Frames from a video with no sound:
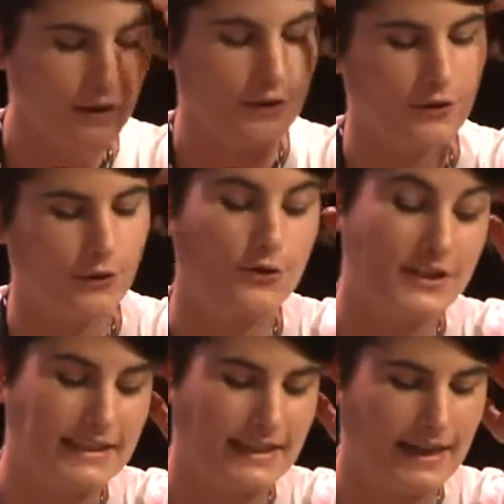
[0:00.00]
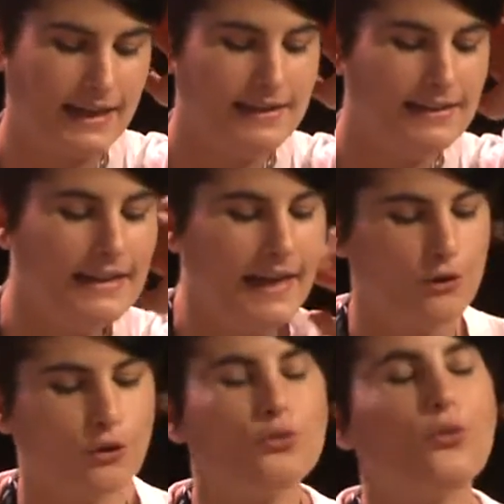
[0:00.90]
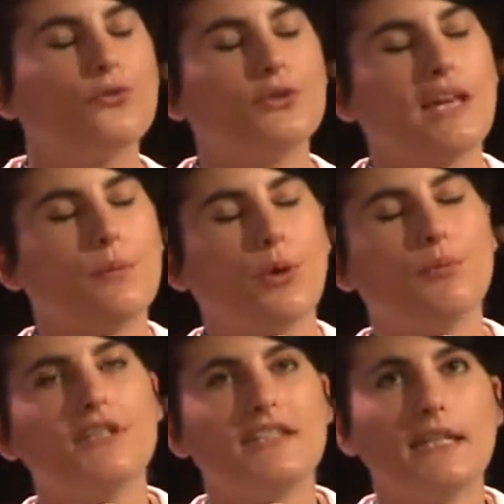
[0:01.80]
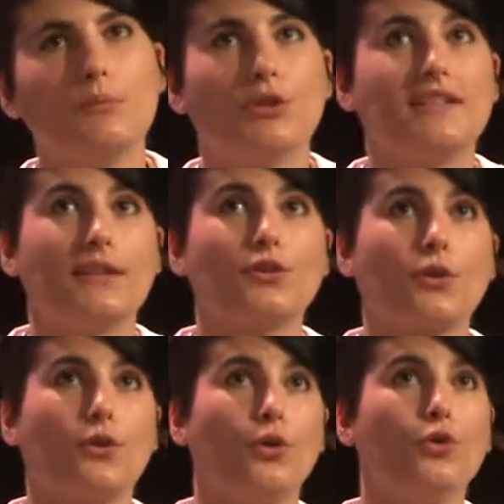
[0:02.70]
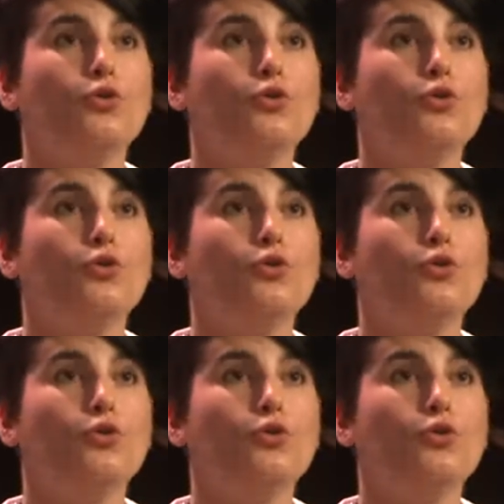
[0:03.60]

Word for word: Euh, en général. Alors nous, on voudrait proposer peut-être euh,